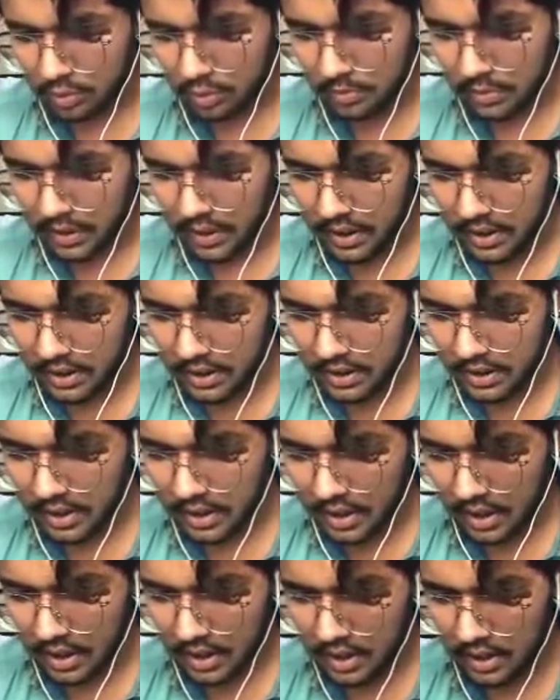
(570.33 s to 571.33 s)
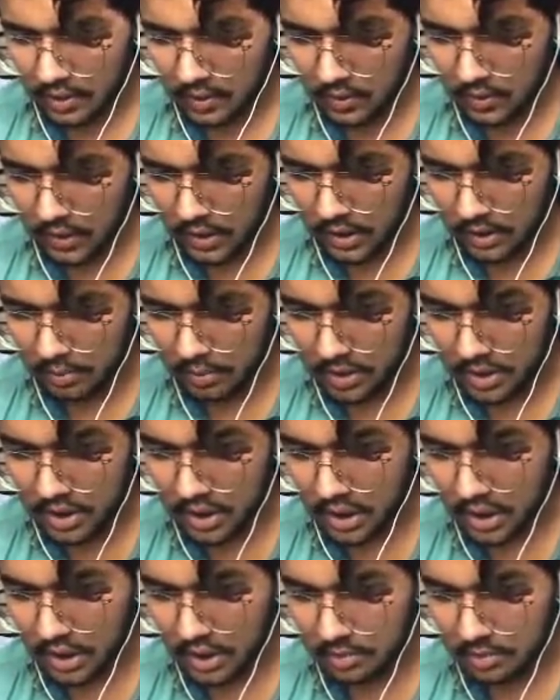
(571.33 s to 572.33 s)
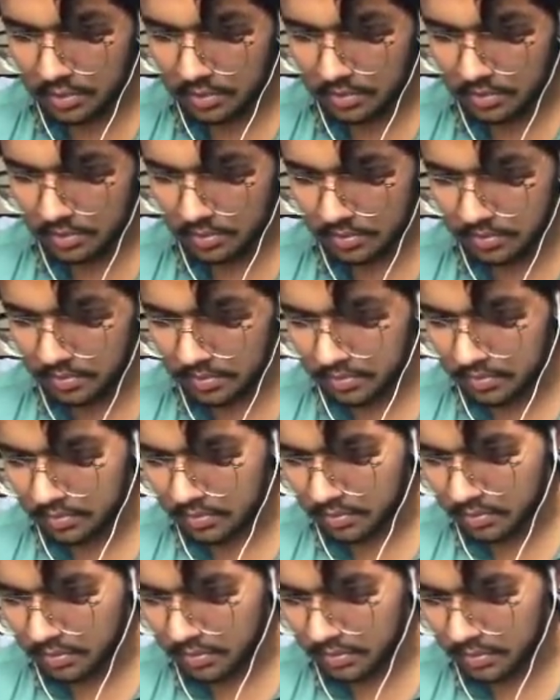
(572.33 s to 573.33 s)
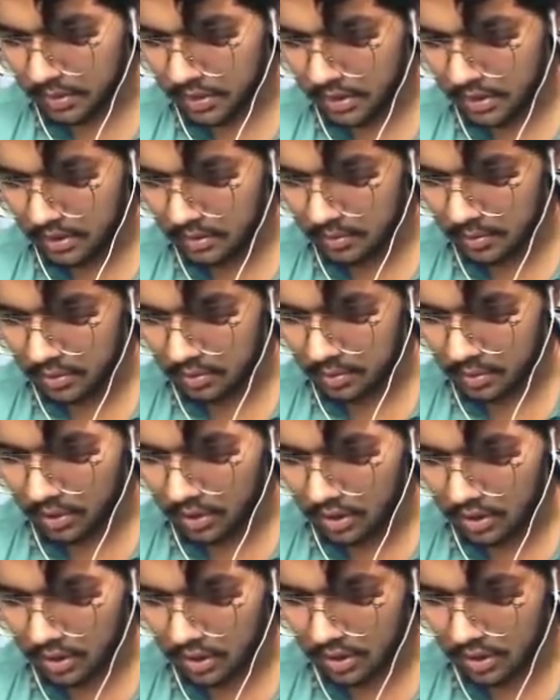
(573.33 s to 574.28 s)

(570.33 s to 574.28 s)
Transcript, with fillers: ओ भाई क्या हो रहा है बच गए अभी मरते बहुत